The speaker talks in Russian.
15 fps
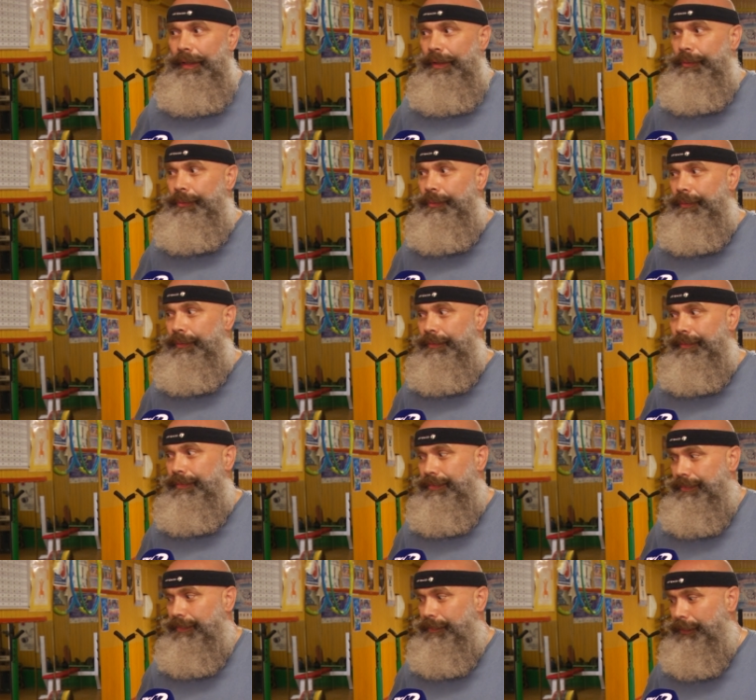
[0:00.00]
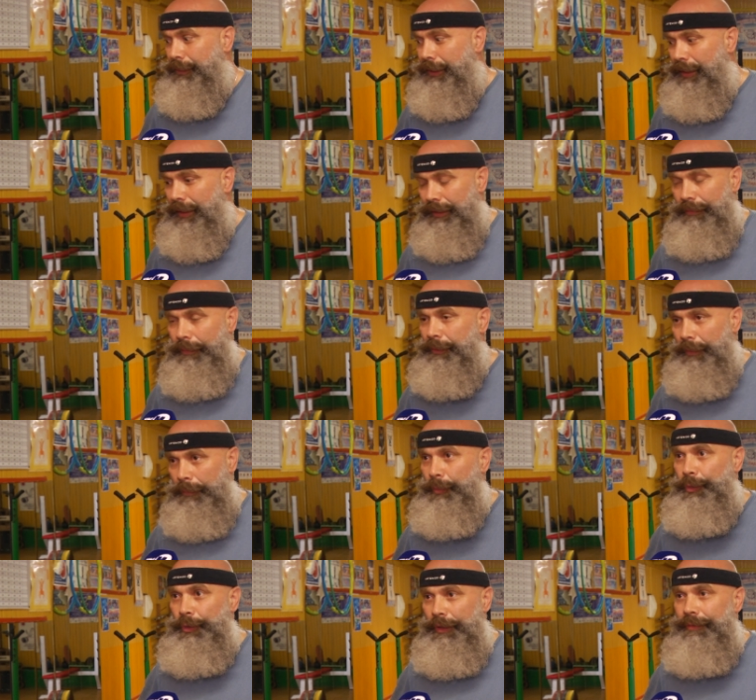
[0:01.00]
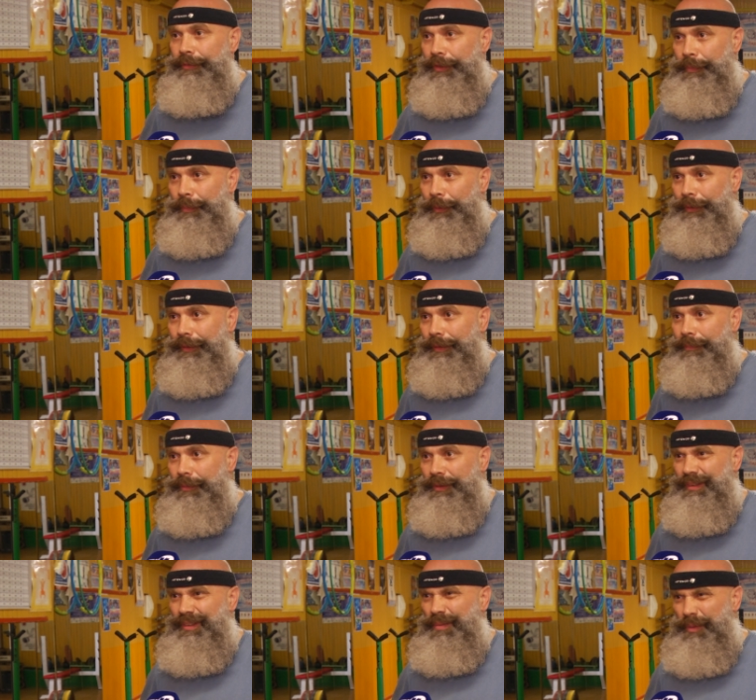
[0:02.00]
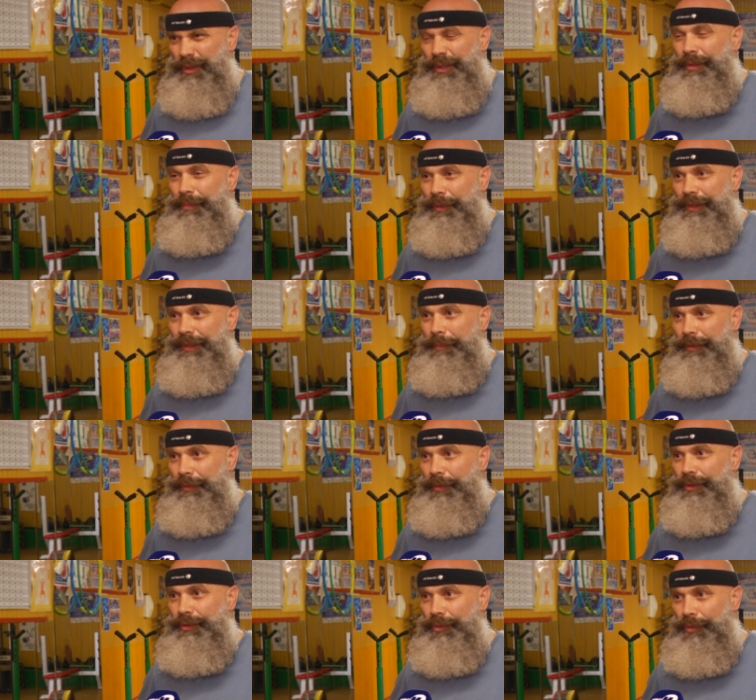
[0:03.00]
Ну, гиря – это вообще бюджетный вид спорта. Может, любой человек может себе позволить